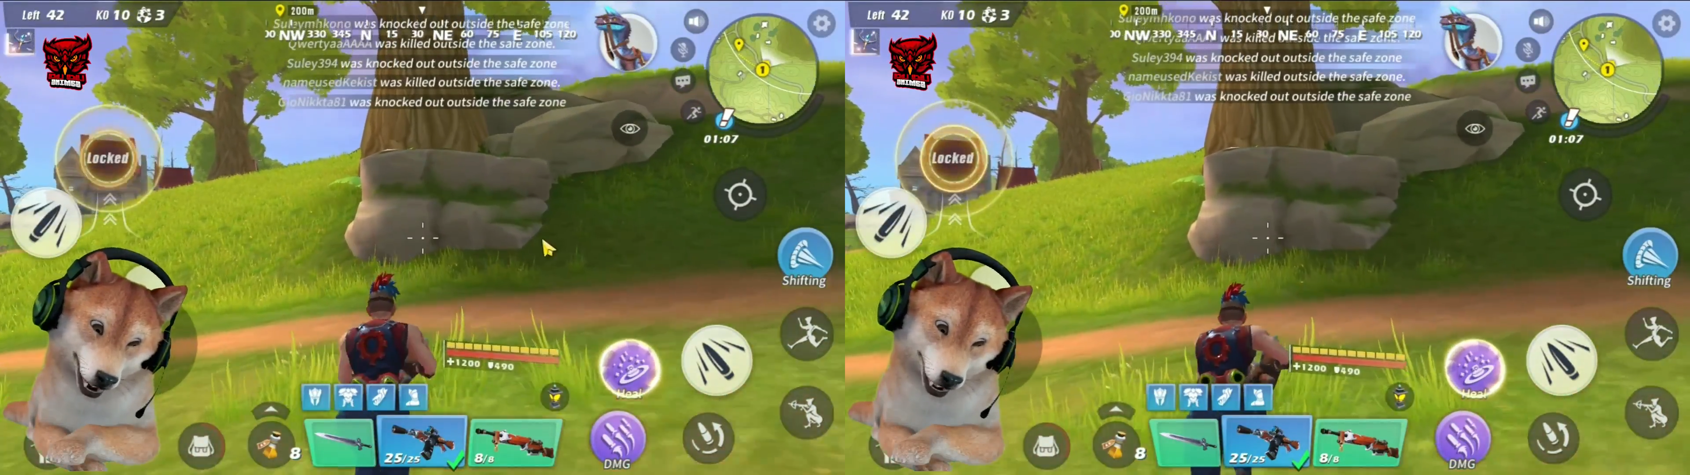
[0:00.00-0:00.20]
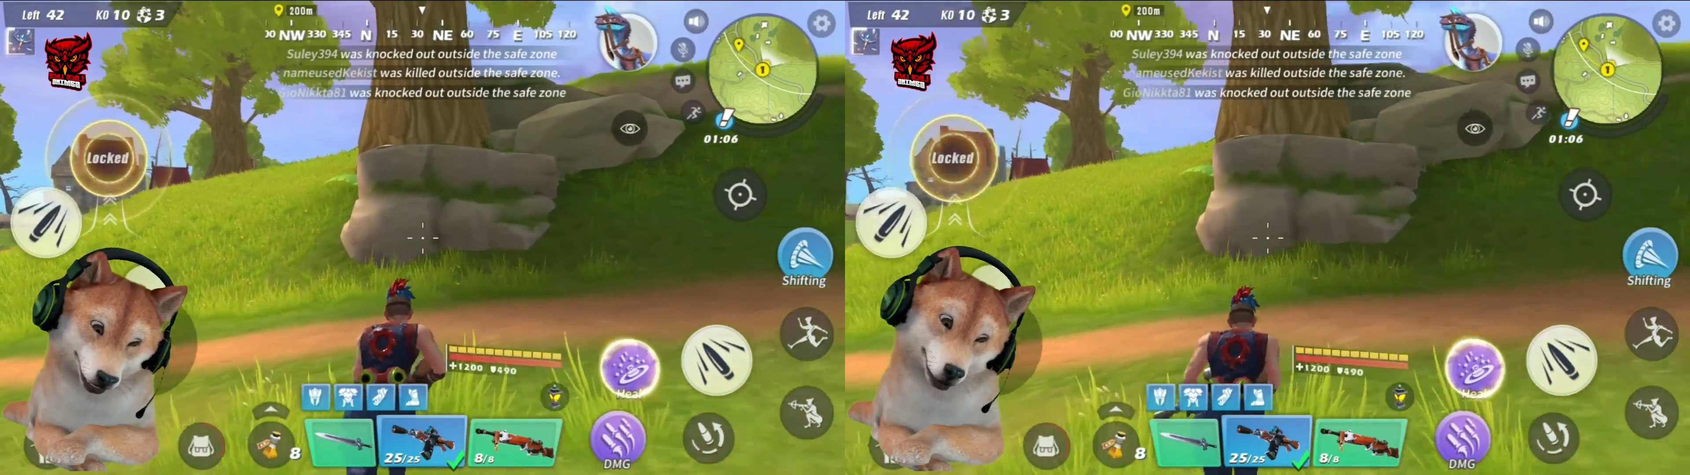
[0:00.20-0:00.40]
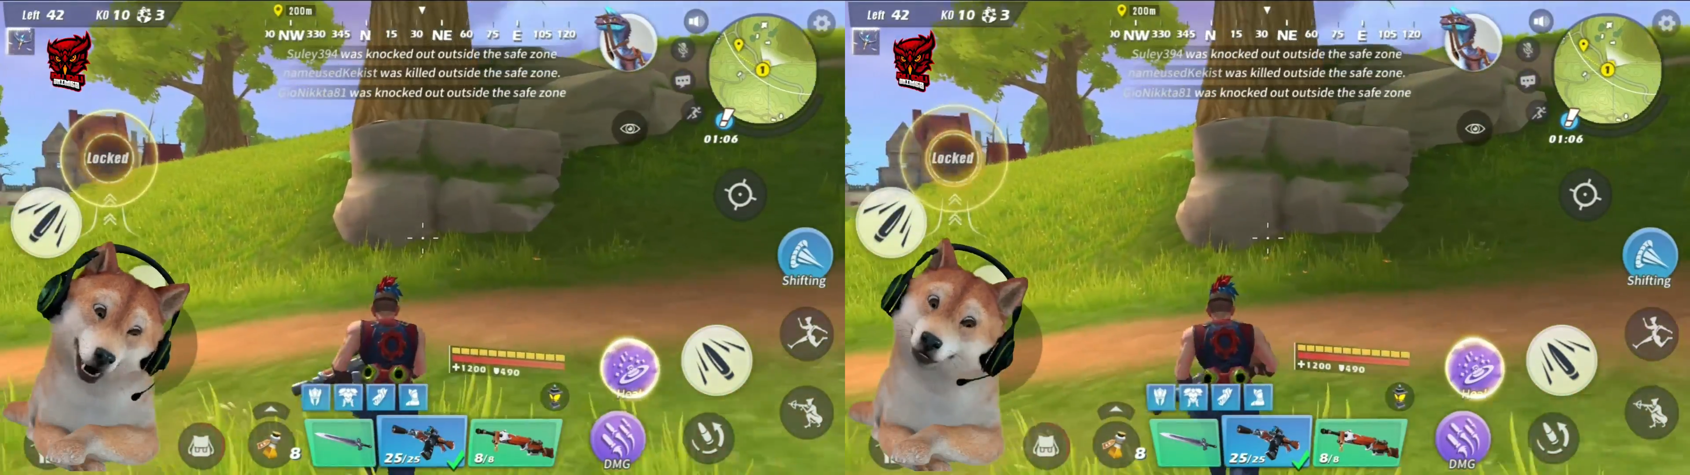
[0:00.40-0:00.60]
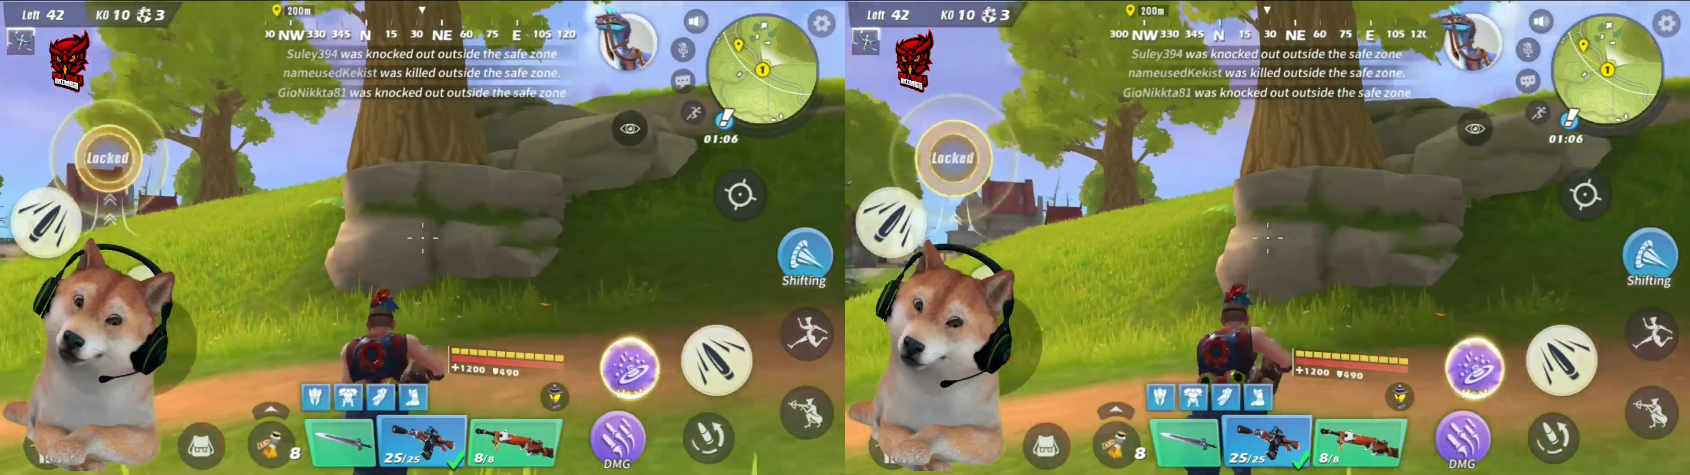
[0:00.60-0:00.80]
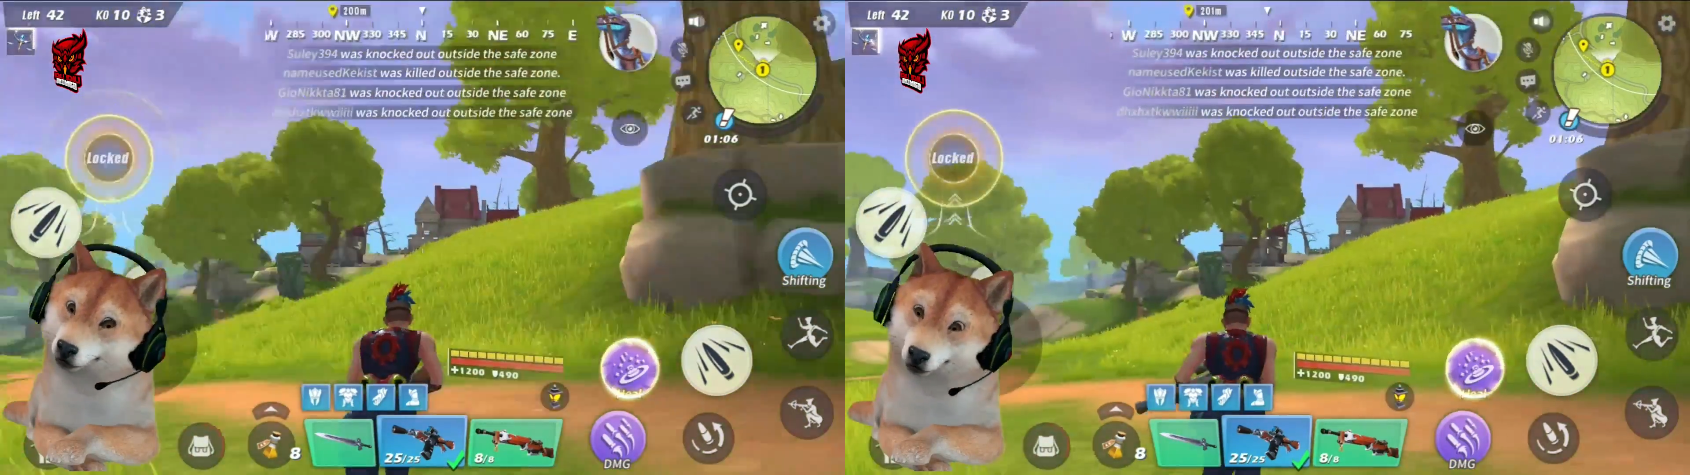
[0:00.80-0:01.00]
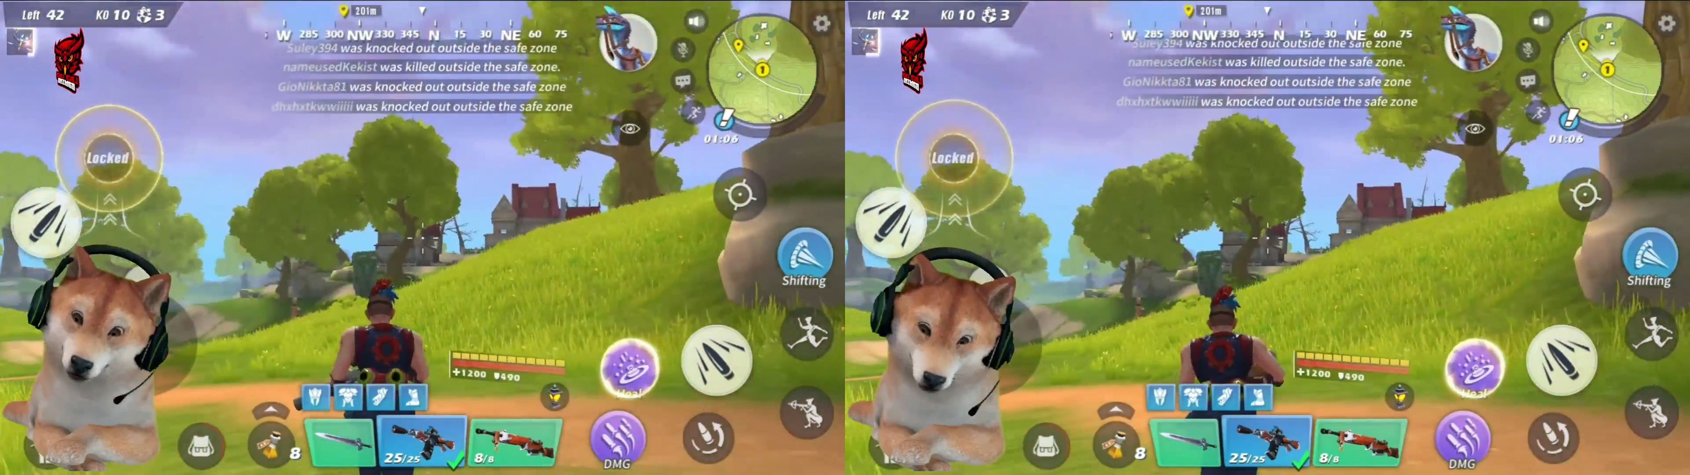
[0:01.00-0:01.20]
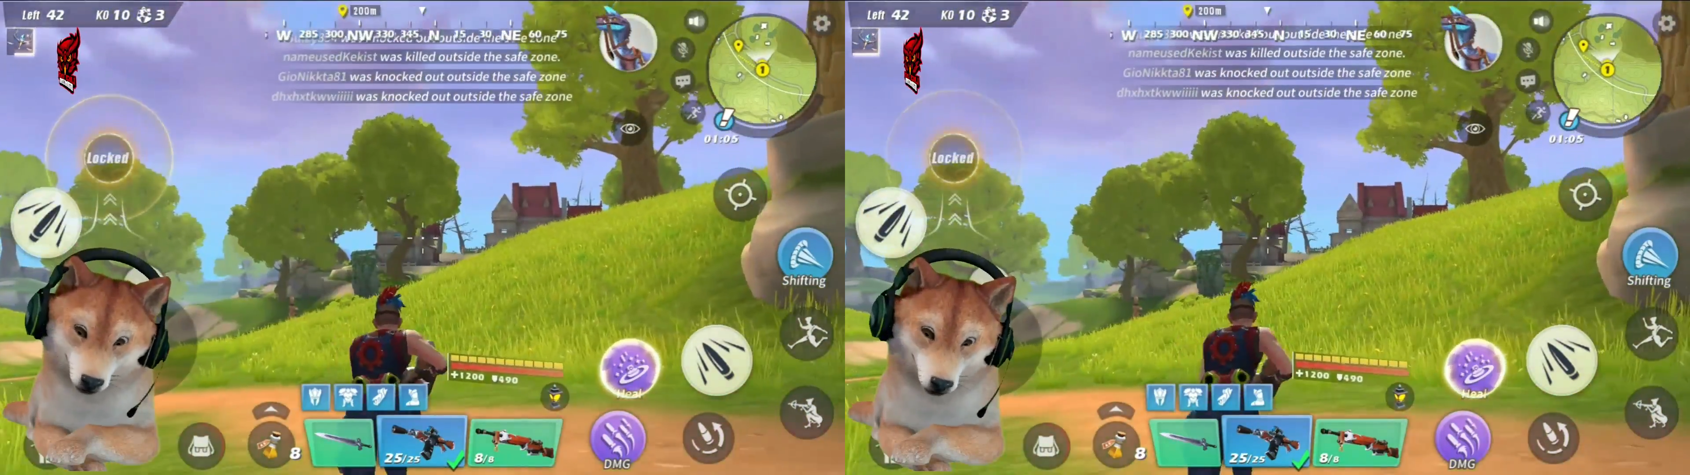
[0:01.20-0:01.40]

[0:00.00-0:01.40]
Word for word: dari box gitu